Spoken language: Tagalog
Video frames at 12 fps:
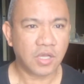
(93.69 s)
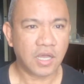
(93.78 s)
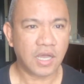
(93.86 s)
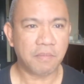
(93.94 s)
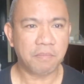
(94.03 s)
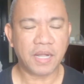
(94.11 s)

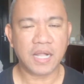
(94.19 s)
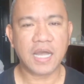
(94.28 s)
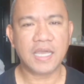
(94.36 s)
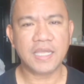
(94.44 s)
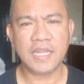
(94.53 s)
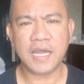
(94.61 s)
ang
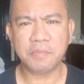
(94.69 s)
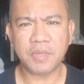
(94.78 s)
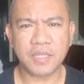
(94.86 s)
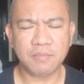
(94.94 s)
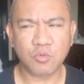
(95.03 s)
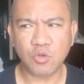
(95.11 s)
pagkain
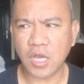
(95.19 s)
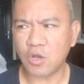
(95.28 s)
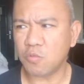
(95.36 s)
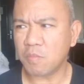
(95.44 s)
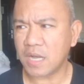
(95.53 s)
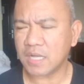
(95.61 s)
namin mula
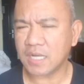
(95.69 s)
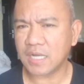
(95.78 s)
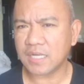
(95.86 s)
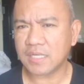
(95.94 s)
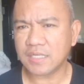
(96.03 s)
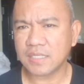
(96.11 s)

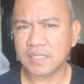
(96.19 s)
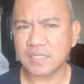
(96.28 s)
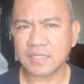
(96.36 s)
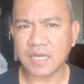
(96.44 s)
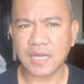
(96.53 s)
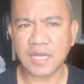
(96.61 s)
umaga
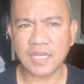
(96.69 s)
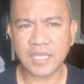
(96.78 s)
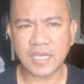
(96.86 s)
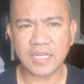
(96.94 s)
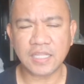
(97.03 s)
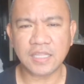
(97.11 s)

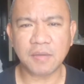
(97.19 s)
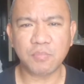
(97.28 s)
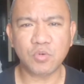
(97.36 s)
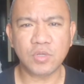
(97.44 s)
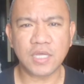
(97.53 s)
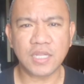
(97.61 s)
tanghalian at
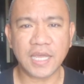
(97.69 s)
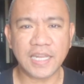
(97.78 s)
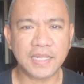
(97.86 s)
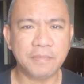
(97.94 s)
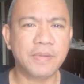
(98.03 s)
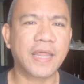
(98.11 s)
hapunan ay
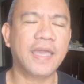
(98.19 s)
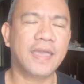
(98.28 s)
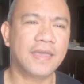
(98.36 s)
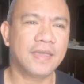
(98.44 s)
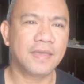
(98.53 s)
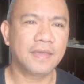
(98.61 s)
libre
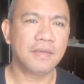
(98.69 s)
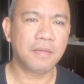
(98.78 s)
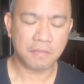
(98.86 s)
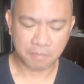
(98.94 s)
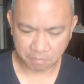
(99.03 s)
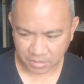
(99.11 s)

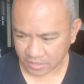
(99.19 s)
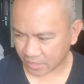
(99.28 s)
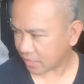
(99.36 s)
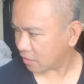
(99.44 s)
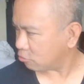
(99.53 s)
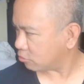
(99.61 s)

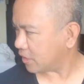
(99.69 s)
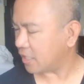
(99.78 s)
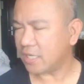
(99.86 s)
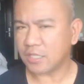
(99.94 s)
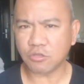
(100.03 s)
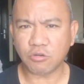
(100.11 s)
maging ang
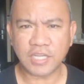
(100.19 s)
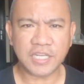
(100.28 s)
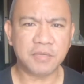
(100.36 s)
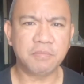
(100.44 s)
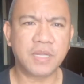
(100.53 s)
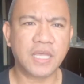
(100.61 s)
hotel na to ay
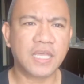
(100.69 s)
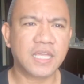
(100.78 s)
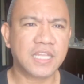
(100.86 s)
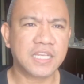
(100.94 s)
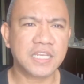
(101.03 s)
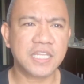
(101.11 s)
libre
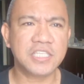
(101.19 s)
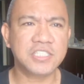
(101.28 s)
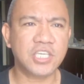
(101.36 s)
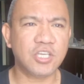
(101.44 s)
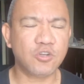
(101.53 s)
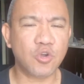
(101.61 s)
ni
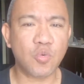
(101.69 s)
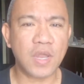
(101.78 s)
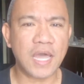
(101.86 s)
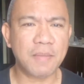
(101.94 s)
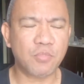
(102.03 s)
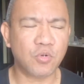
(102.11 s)
5
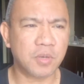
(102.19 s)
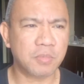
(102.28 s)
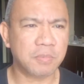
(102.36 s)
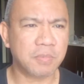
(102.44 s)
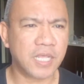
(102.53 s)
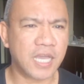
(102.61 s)
wala po
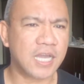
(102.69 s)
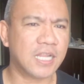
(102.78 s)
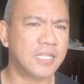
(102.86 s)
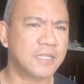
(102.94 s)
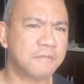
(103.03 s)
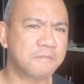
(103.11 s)
kaming
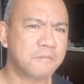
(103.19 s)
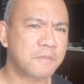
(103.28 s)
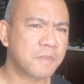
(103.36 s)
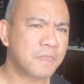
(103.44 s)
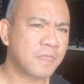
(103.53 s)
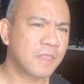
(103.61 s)
binayaran
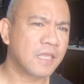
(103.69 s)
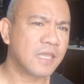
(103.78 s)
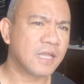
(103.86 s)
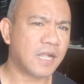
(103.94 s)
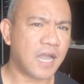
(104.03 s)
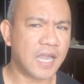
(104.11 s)

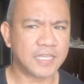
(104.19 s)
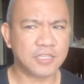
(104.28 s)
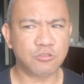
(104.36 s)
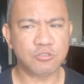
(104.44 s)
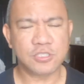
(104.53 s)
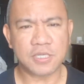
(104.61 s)

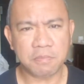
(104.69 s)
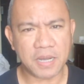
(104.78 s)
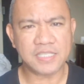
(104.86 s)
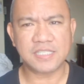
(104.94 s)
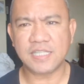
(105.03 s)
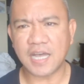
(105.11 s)
kahit doon sa
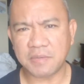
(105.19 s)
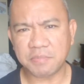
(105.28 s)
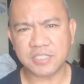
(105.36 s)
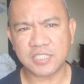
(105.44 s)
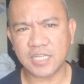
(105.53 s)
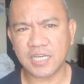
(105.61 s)
bus na
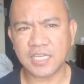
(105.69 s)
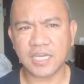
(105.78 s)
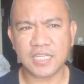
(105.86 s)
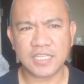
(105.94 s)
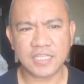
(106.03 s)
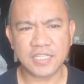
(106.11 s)
aming
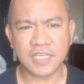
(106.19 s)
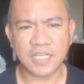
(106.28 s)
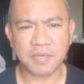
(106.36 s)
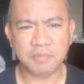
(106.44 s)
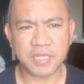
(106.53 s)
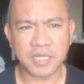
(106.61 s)
sinakyan hindi
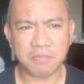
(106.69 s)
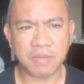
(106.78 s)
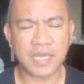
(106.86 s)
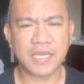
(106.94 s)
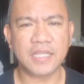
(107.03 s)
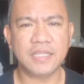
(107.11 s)
kami
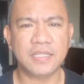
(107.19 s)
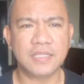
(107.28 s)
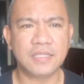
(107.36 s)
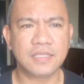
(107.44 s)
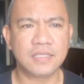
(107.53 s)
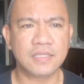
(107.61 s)
nagbayad
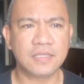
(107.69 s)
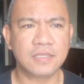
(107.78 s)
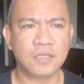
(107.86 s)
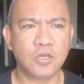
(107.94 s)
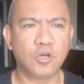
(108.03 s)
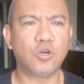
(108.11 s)

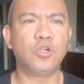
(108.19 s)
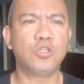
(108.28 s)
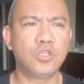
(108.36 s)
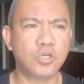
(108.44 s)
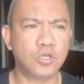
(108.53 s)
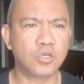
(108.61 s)

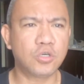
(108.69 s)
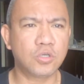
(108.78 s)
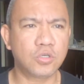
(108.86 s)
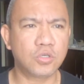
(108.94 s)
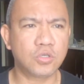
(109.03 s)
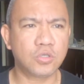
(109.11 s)

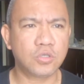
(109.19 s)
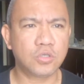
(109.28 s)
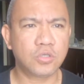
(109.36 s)
although